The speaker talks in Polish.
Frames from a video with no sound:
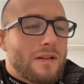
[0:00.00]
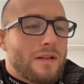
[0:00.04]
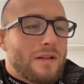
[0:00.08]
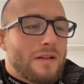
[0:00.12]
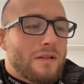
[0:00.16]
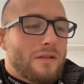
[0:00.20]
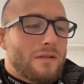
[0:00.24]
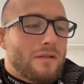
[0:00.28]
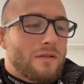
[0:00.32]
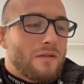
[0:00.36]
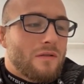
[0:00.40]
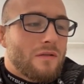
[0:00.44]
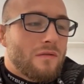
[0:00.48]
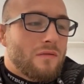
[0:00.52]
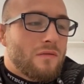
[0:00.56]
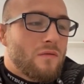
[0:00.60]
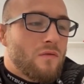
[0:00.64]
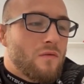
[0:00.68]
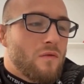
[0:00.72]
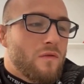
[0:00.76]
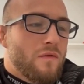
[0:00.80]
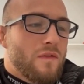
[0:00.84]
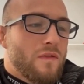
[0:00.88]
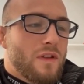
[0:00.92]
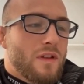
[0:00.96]
No
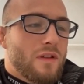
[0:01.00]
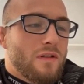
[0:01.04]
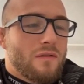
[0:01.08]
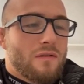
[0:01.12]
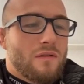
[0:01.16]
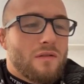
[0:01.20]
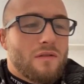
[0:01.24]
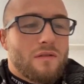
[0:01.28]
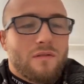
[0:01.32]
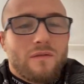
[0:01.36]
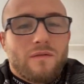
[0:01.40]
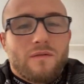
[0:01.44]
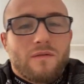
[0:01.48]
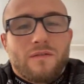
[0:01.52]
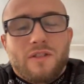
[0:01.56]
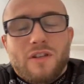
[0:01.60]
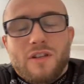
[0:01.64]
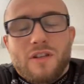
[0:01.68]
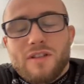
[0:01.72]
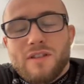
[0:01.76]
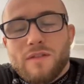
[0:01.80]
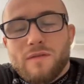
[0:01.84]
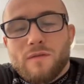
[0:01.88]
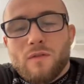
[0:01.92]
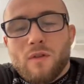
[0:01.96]
głównie to
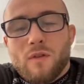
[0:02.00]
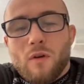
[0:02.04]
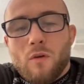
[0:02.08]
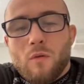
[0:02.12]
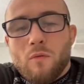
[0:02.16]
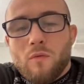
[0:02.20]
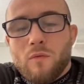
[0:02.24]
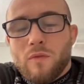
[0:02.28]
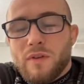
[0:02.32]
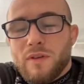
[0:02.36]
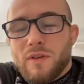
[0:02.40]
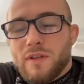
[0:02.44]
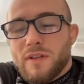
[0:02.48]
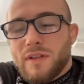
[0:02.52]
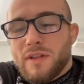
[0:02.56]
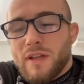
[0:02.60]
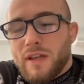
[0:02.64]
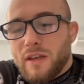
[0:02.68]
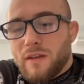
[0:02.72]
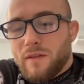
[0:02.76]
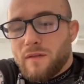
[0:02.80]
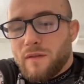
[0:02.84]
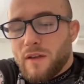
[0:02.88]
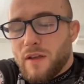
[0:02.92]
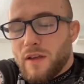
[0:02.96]
siedzę w domu i
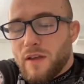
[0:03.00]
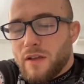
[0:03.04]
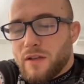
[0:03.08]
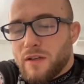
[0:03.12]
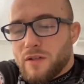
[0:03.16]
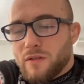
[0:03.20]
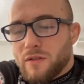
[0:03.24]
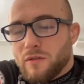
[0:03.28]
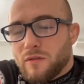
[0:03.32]
takie wiesz,